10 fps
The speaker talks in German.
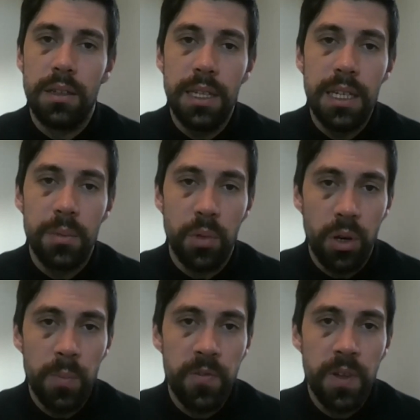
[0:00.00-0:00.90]
In ihrem
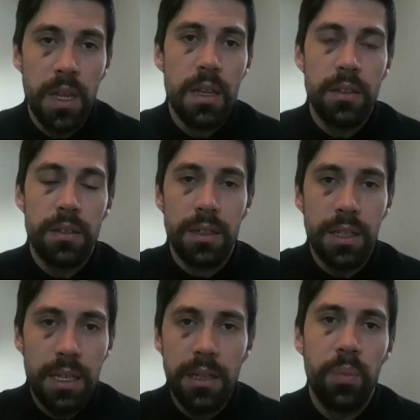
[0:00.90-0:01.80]
Kopf sind
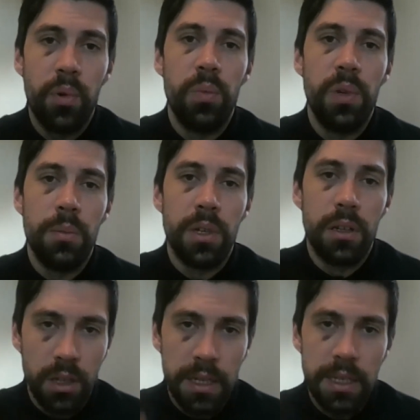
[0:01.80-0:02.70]
ihre Probleme
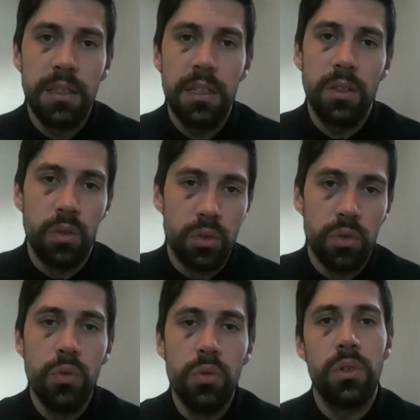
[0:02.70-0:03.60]
richtig und
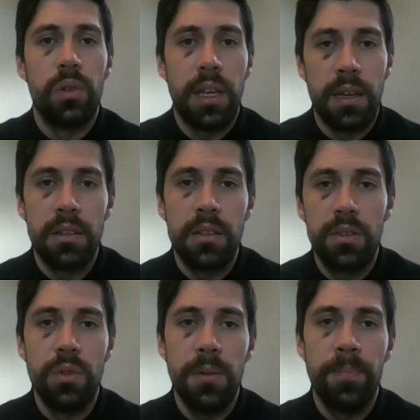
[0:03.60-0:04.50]
gut und ernst
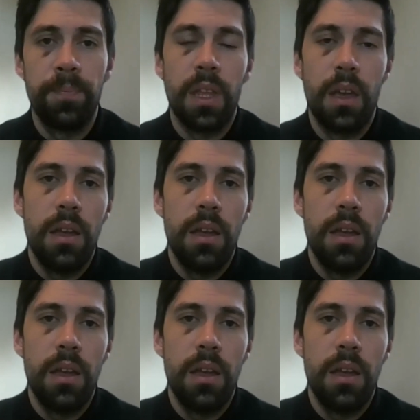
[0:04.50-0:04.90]
zu nehmen.